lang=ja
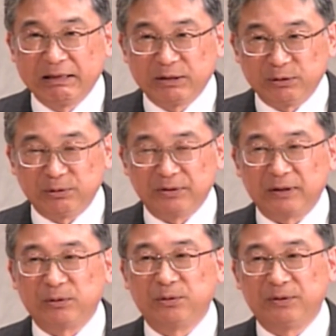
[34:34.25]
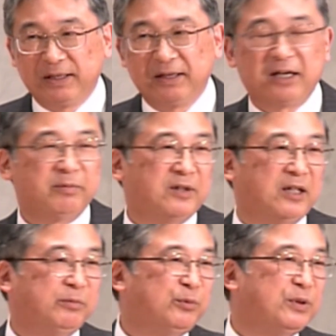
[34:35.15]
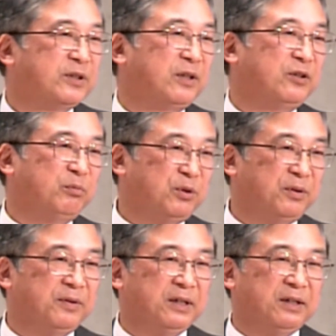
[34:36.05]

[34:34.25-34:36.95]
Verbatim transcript: いうふうなことでアブラハムもイサクも